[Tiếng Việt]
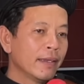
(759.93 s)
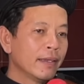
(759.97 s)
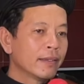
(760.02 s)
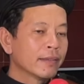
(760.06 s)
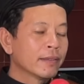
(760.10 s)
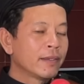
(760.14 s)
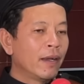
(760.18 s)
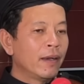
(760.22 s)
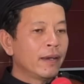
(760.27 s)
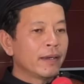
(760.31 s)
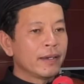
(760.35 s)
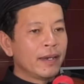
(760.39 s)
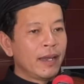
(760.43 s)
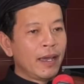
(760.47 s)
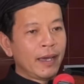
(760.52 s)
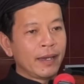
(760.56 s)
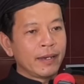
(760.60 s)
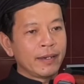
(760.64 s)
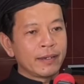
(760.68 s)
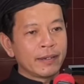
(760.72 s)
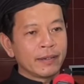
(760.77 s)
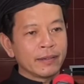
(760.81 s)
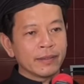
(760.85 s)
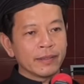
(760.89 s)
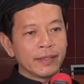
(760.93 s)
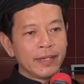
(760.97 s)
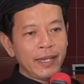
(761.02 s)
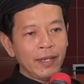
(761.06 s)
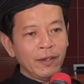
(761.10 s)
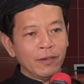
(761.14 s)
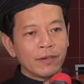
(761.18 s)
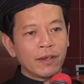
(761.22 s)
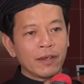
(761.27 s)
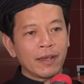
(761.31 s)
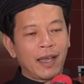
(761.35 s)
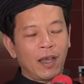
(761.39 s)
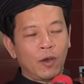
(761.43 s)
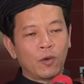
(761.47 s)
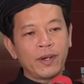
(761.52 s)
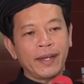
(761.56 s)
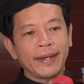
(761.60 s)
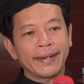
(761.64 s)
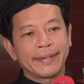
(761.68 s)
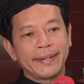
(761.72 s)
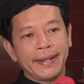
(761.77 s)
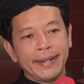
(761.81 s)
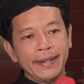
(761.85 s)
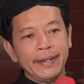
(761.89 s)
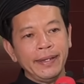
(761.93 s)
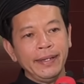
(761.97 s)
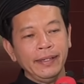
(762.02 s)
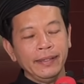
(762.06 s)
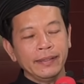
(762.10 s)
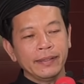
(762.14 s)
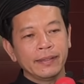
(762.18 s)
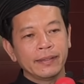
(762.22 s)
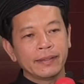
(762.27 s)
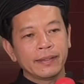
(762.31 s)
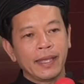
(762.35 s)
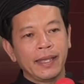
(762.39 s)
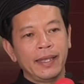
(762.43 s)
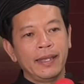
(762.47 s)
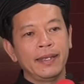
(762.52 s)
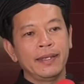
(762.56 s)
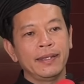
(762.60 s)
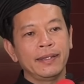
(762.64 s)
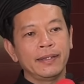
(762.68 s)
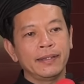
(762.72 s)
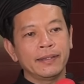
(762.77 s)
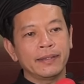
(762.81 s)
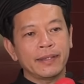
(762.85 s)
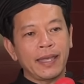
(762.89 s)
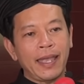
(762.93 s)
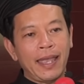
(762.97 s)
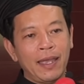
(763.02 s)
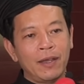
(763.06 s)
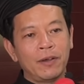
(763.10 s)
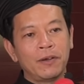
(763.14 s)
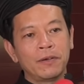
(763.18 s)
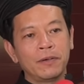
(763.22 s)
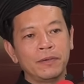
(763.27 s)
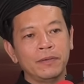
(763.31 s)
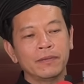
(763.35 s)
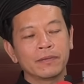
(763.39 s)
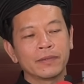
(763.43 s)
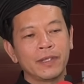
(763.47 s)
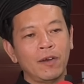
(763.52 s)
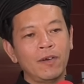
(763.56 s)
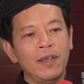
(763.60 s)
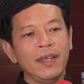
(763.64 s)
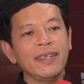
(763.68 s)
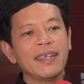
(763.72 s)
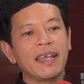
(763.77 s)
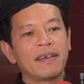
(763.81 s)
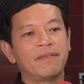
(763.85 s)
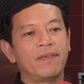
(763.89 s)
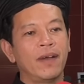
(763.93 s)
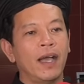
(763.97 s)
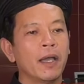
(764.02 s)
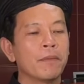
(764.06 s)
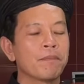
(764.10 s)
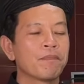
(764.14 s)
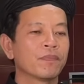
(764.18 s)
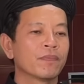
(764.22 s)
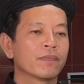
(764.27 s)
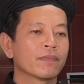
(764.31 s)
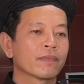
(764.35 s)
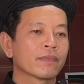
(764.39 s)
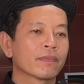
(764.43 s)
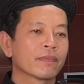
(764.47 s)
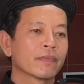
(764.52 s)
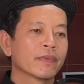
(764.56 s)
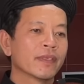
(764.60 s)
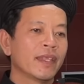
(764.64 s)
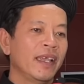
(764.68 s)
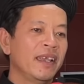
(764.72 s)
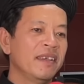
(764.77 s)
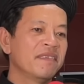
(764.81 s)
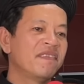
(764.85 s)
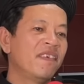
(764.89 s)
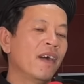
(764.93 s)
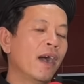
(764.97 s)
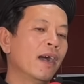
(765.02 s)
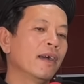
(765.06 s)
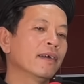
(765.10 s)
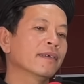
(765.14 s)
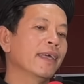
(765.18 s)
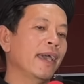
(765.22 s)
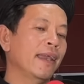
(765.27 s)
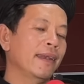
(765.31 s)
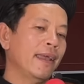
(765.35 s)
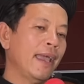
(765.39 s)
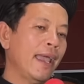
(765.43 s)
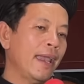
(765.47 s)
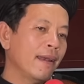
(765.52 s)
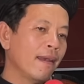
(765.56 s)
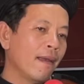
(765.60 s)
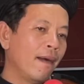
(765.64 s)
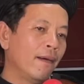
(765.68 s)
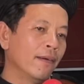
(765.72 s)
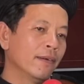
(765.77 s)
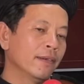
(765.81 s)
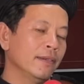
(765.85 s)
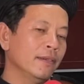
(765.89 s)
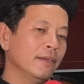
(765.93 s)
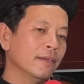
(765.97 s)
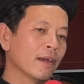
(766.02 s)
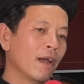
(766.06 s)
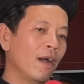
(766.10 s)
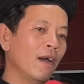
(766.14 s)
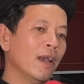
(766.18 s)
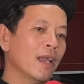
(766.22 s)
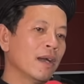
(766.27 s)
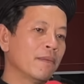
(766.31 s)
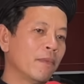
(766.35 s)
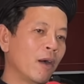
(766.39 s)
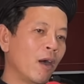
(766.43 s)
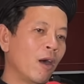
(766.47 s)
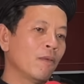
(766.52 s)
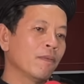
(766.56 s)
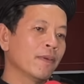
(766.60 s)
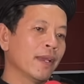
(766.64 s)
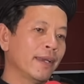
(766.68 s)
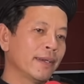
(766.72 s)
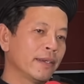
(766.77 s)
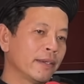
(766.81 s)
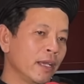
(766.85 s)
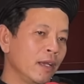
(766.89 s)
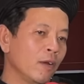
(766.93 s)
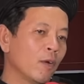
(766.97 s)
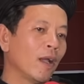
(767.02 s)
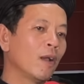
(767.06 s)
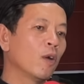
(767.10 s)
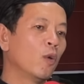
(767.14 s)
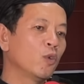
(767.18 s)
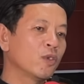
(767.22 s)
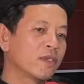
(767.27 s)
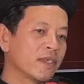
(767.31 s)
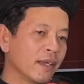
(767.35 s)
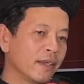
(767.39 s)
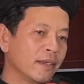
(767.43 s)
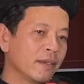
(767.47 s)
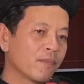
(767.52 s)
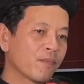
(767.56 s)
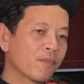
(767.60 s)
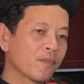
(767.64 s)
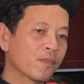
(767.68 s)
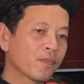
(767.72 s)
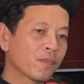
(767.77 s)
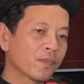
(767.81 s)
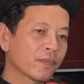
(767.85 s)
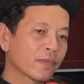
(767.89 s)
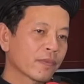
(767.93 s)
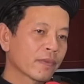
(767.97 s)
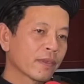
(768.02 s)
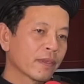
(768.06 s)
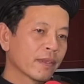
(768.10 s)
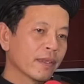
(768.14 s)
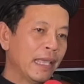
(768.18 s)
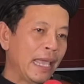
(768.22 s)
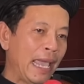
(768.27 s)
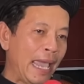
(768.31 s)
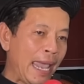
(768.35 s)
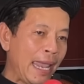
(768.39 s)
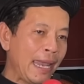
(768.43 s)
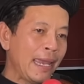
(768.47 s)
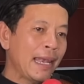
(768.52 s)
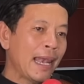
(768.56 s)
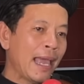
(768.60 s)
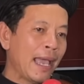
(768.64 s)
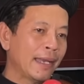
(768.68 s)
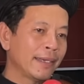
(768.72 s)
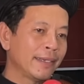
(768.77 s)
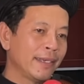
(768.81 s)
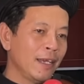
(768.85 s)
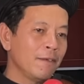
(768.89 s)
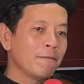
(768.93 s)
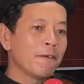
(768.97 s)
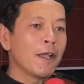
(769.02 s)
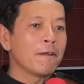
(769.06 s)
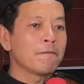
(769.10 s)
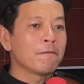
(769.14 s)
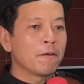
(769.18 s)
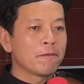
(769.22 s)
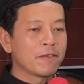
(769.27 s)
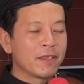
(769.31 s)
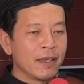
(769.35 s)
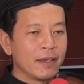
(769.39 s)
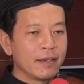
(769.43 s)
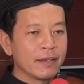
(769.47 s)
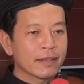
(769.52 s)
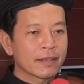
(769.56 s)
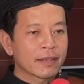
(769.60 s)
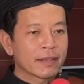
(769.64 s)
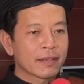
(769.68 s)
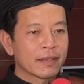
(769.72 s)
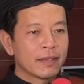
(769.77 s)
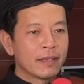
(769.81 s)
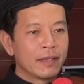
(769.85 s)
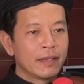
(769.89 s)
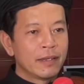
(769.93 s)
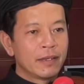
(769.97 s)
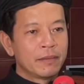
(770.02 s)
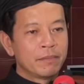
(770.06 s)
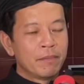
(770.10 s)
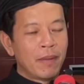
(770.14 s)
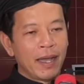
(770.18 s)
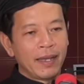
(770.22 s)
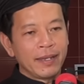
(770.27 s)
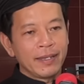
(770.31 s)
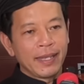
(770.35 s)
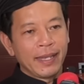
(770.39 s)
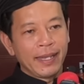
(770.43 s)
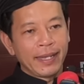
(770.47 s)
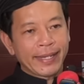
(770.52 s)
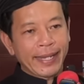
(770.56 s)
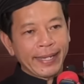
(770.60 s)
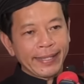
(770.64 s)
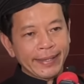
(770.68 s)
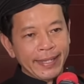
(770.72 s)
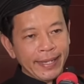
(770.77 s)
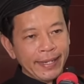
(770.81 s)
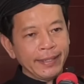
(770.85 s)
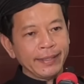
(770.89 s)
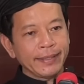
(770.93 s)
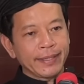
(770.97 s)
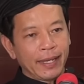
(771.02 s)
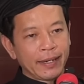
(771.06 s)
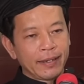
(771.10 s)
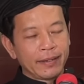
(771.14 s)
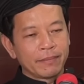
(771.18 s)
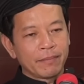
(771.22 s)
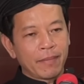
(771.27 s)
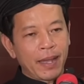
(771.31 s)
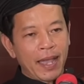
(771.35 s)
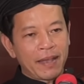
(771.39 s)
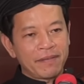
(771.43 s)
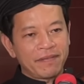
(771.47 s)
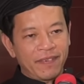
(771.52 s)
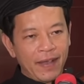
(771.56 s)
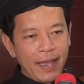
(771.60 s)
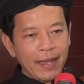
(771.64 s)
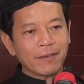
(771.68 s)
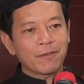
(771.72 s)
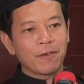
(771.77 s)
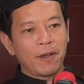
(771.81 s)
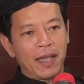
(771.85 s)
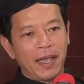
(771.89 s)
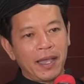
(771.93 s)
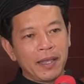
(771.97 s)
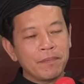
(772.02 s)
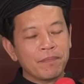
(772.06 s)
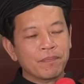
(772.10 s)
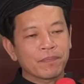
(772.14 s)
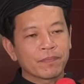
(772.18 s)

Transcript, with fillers: cho nên nếu nó hậu đắc trí thì theo giáo lý nhà phật thì phân thành hai loại đó là một là trí huệ hữu sư hai là trí huệ vô sư bởi vì cái tiến trình mà phát huệ